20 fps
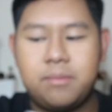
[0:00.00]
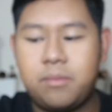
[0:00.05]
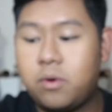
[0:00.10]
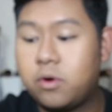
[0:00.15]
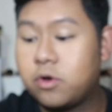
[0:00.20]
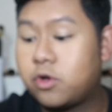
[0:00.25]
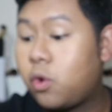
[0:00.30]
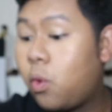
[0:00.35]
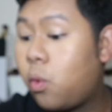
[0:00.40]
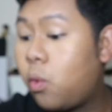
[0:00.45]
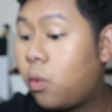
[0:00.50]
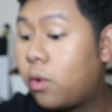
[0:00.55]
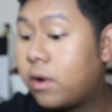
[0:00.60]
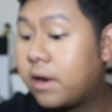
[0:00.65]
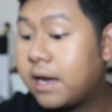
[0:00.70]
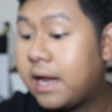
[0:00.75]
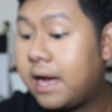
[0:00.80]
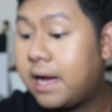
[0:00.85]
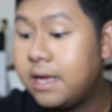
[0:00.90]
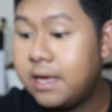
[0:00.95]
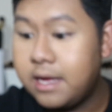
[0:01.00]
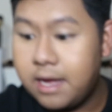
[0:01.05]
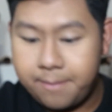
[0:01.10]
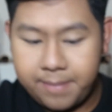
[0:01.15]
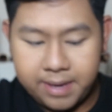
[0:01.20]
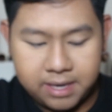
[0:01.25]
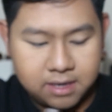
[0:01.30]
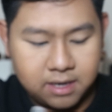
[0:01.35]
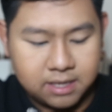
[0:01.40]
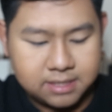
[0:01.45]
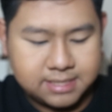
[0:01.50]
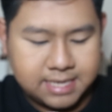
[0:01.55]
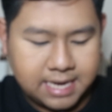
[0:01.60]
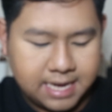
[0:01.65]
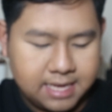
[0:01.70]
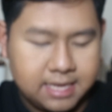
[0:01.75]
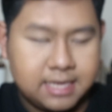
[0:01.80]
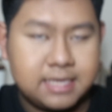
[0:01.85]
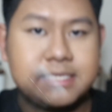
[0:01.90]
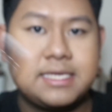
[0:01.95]
ปวดถูด้วยนะเบก็จะ
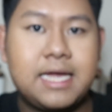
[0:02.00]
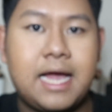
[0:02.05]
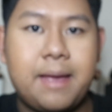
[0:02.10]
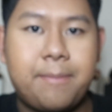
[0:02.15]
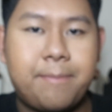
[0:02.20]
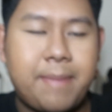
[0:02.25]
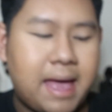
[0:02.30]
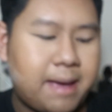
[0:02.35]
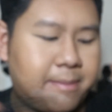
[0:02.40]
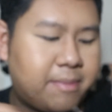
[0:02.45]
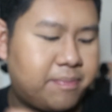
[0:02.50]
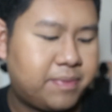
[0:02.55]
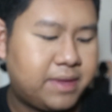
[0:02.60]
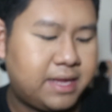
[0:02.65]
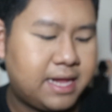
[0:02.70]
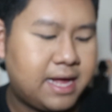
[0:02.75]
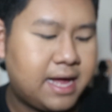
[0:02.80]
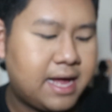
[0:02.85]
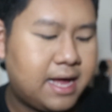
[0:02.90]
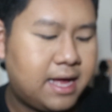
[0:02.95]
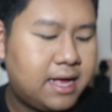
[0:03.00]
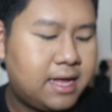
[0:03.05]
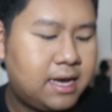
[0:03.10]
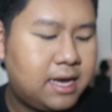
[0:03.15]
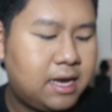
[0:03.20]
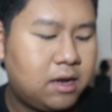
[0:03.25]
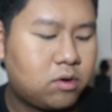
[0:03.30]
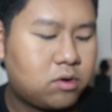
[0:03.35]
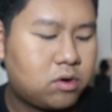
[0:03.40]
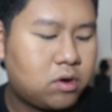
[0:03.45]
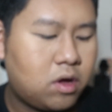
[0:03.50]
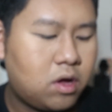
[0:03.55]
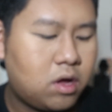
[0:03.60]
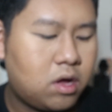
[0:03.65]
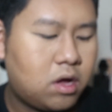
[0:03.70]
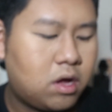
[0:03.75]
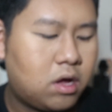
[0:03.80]
ใช้แปรงแบบนี้นะคะแล้วก็